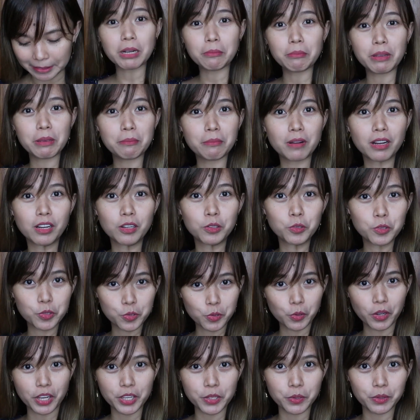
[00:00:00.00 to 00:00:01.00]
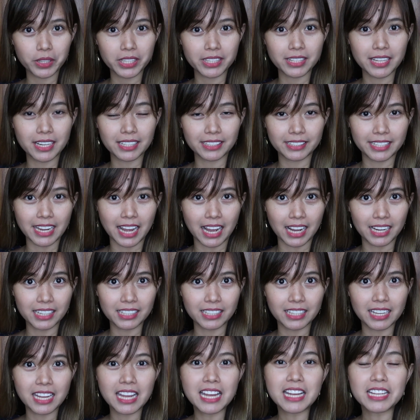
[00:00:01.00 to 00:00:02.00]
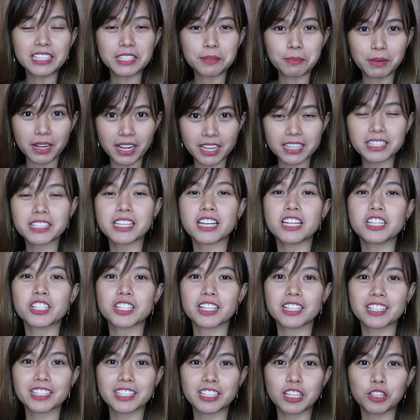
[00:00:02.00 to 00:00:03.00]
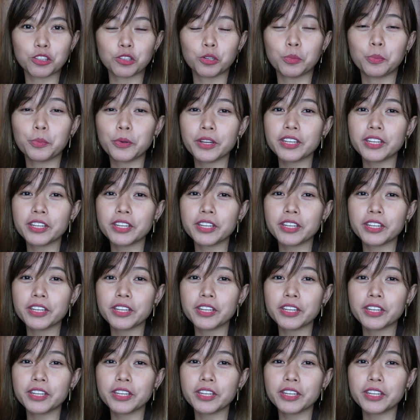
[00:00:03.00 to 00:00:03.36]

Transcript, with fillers: Pag may mga gusto kayong idagdag sa mga essentials na to,